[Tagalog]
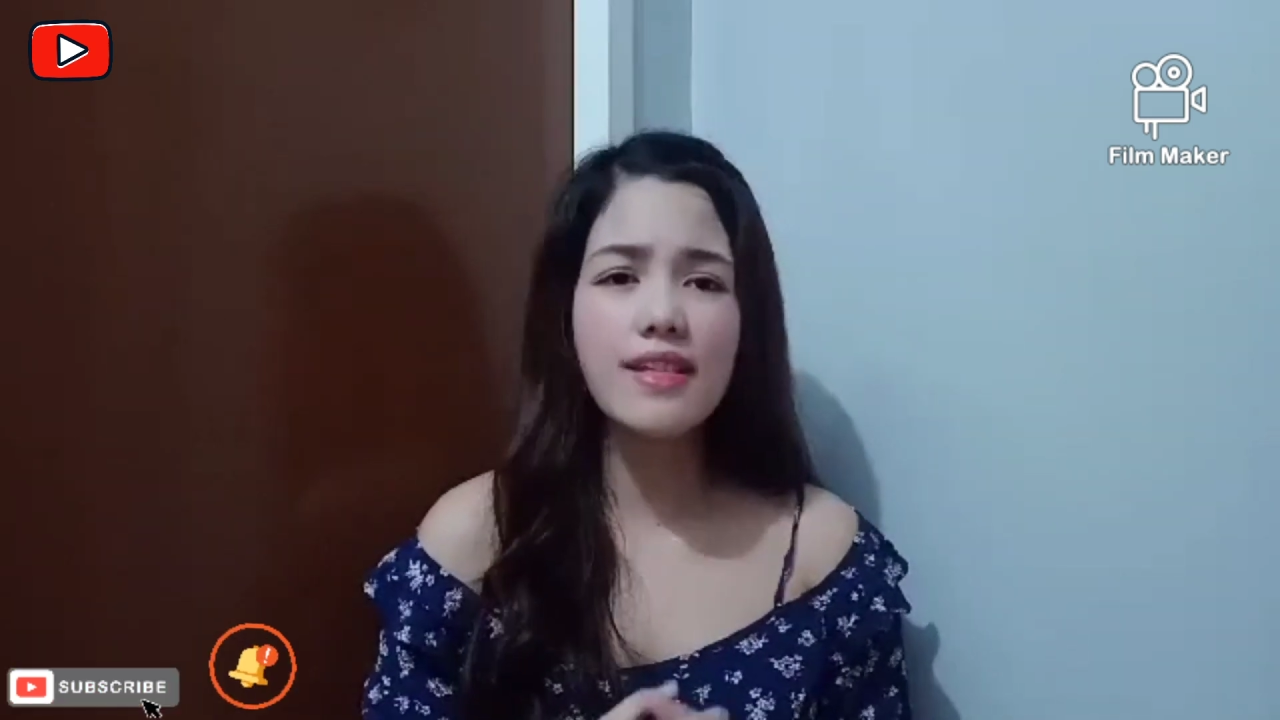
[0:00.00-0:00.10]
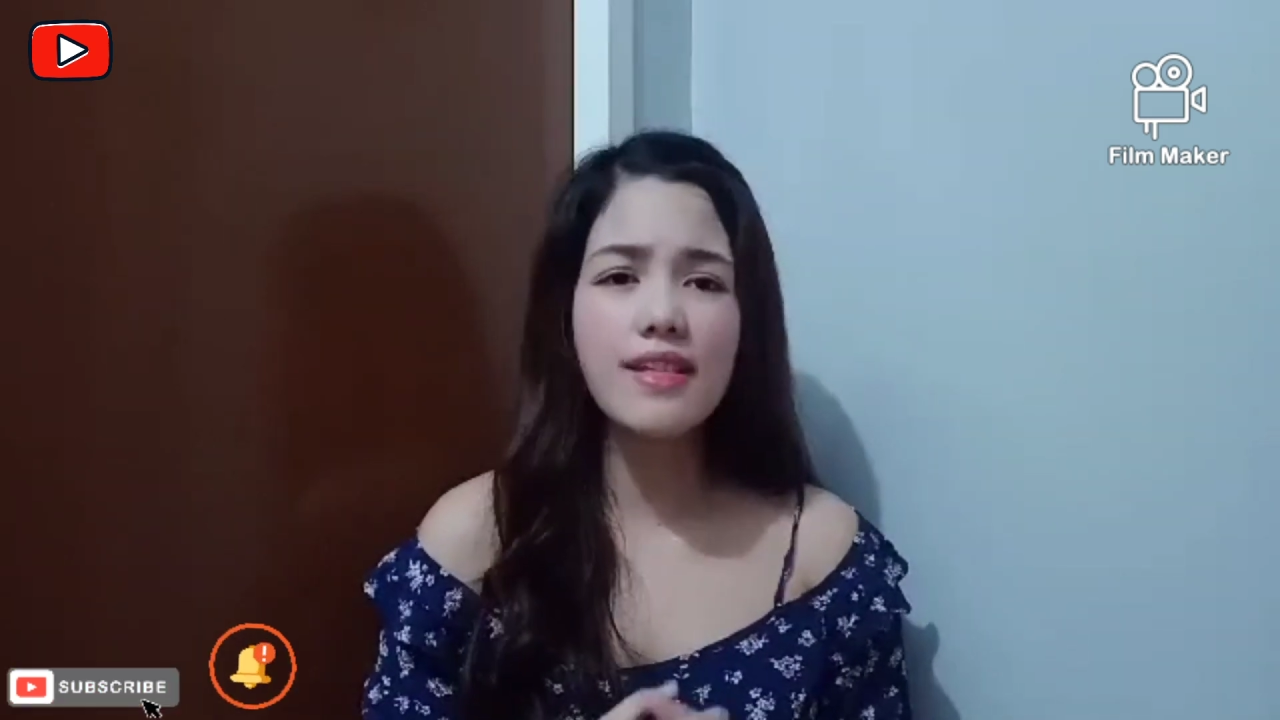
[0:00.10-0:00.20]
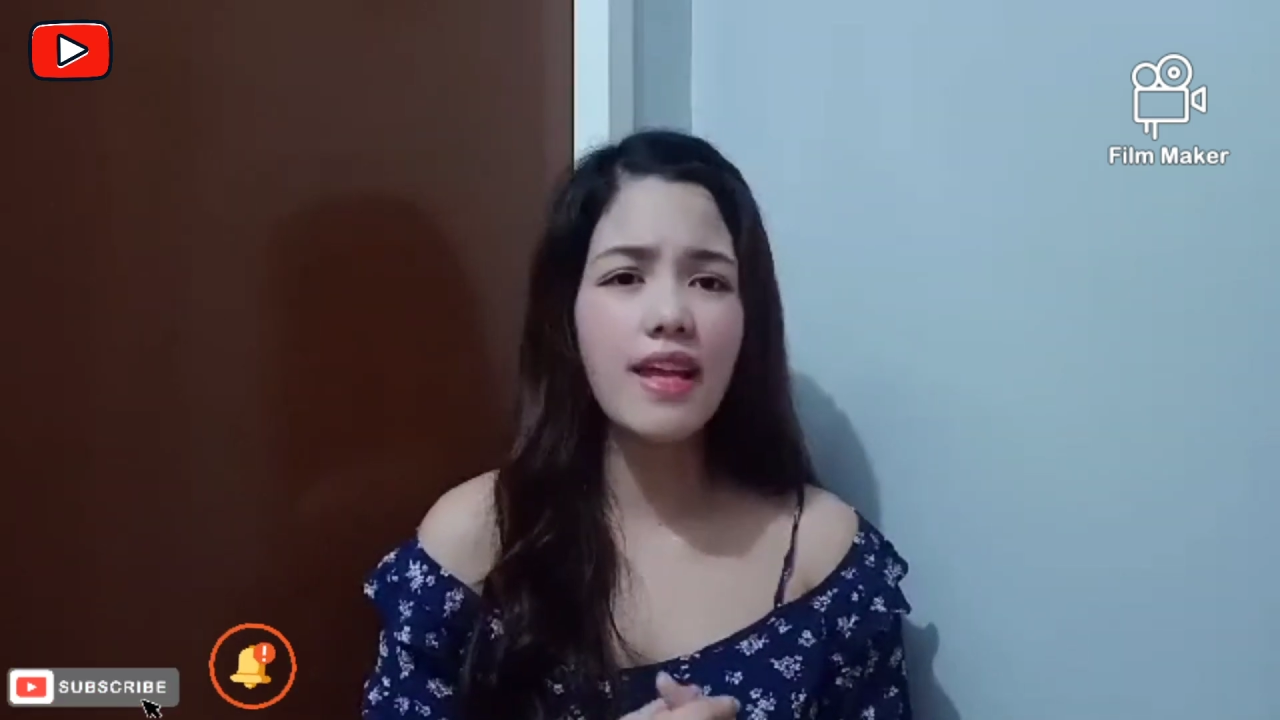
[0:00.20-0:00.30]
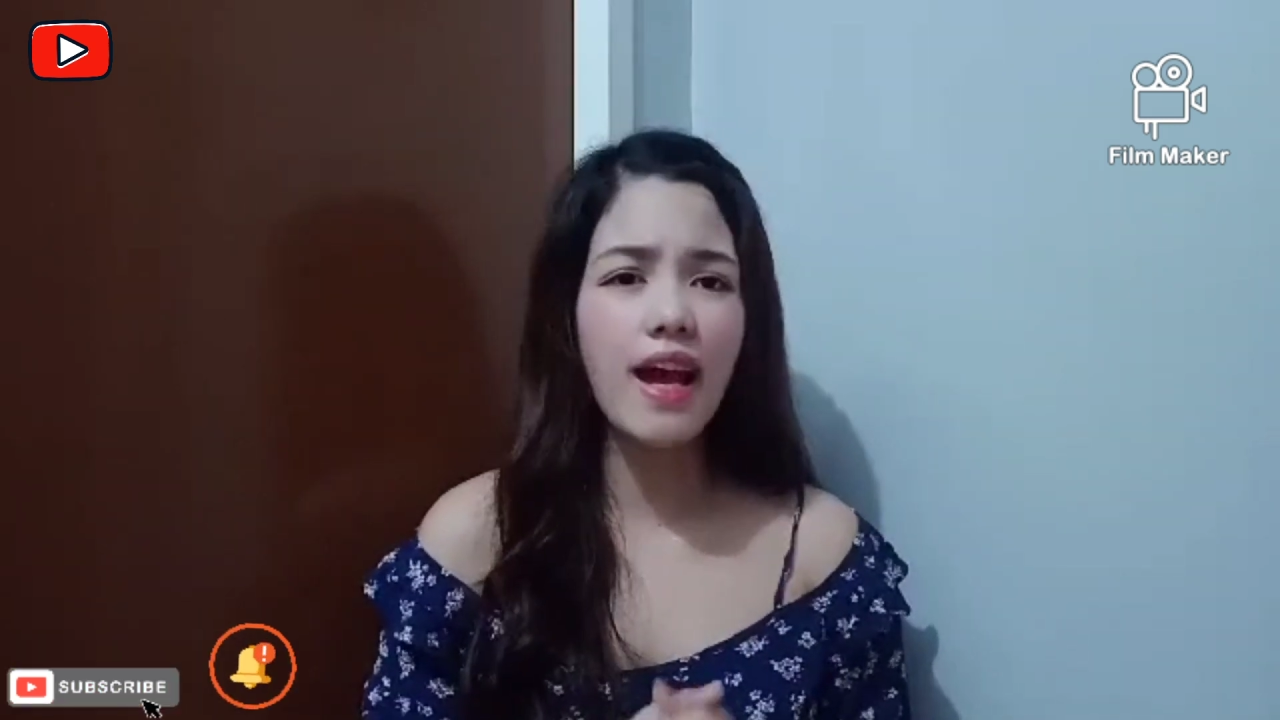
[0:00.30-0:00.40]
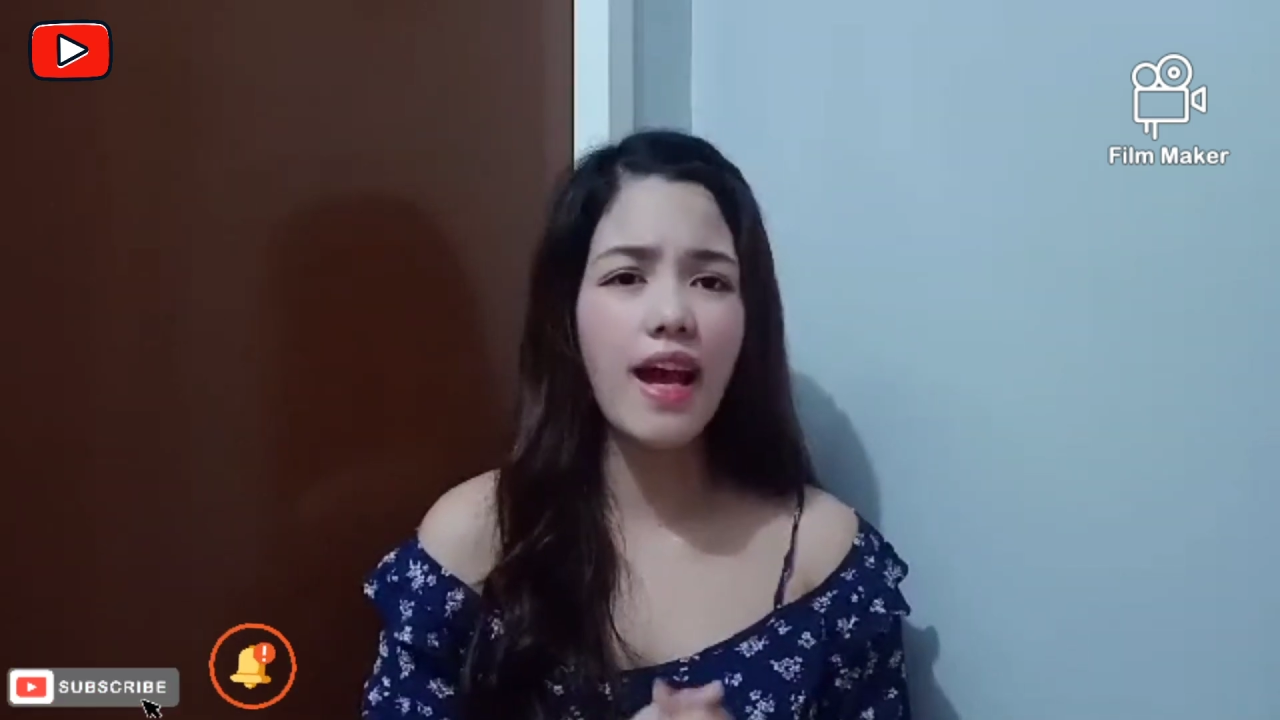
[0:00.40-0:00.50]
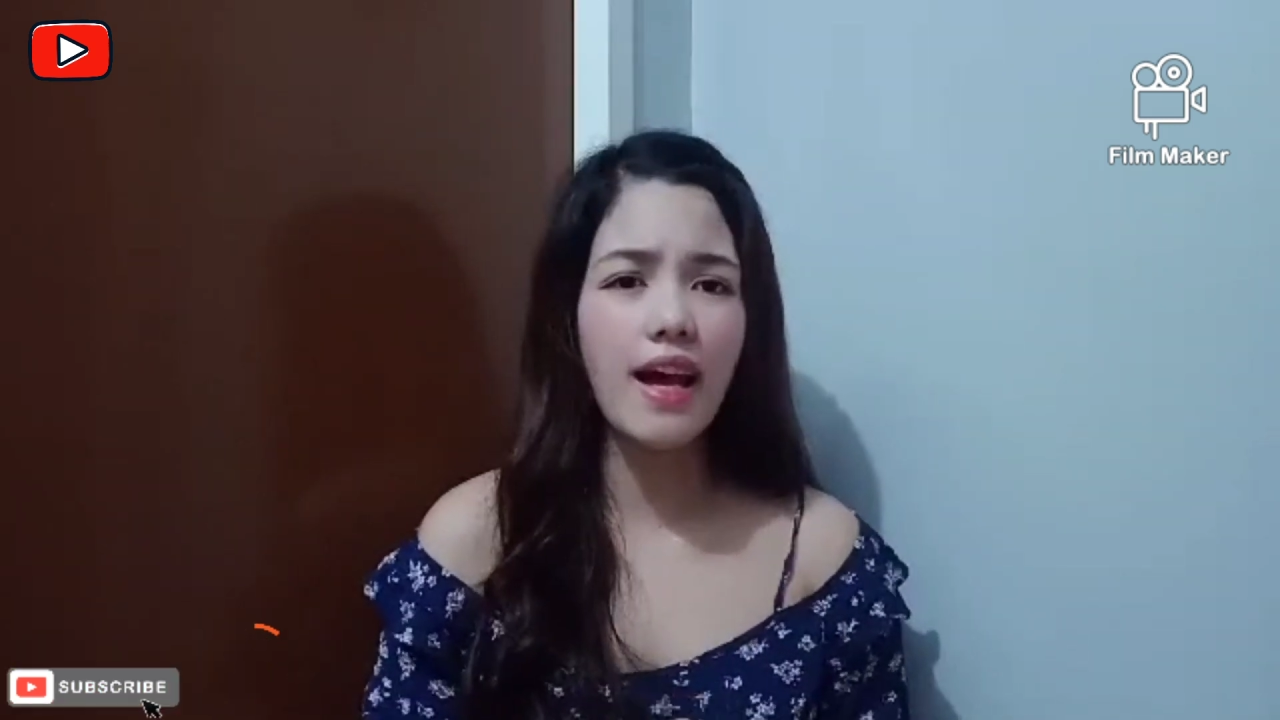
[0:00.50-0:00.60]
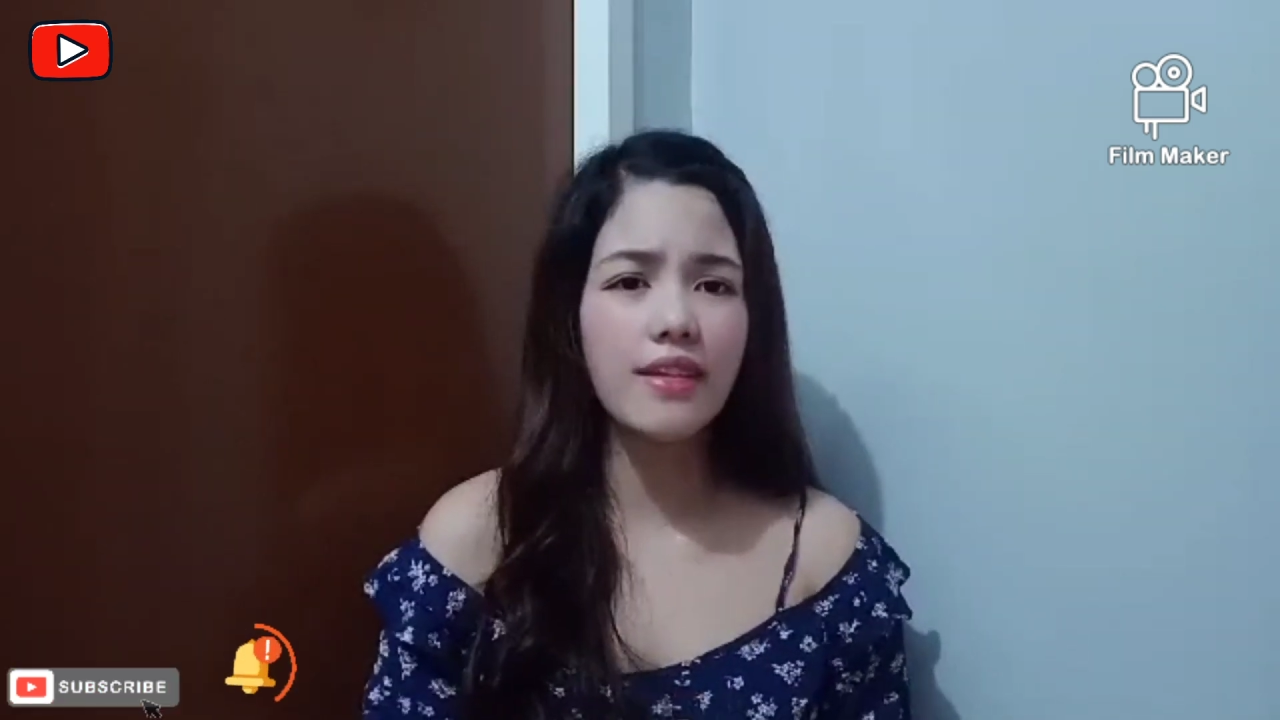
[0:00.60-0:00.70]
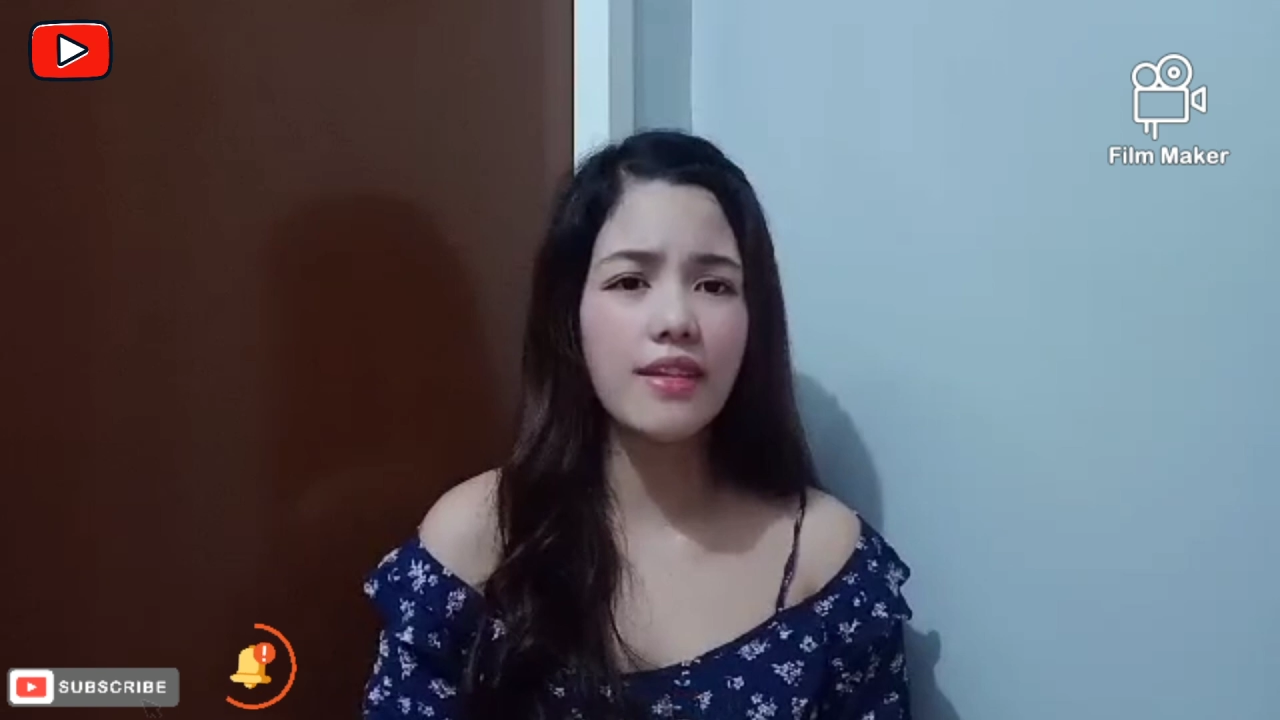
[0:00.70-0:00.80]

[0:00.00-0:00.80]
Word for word: sa lahat,